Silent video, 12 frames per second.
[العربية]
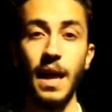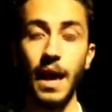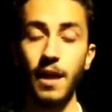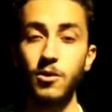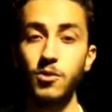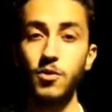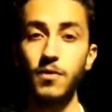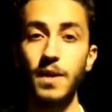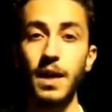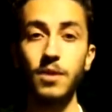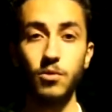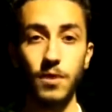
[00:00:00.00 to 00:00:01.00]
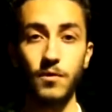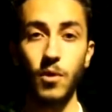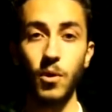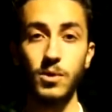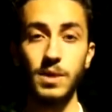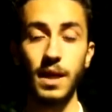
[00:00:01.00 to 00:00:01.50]
الكشوفات
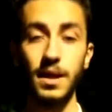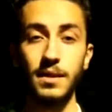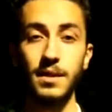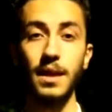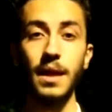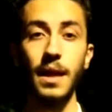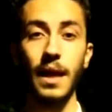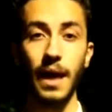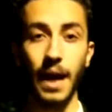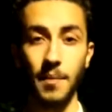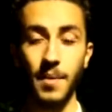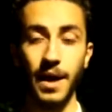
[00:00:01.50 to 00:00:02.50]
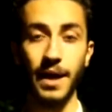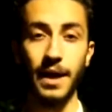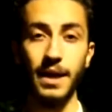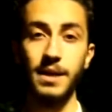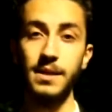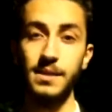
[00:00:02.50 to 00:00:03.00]
والفحوصات حماية
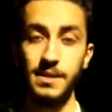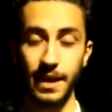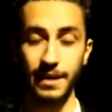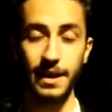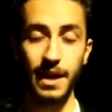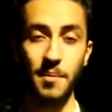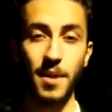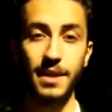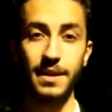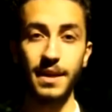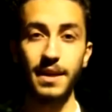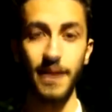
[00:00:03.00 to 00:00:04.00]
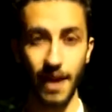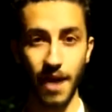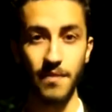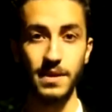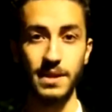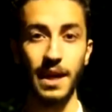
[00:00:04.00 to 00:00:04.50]
صحتك أمانتك حافظ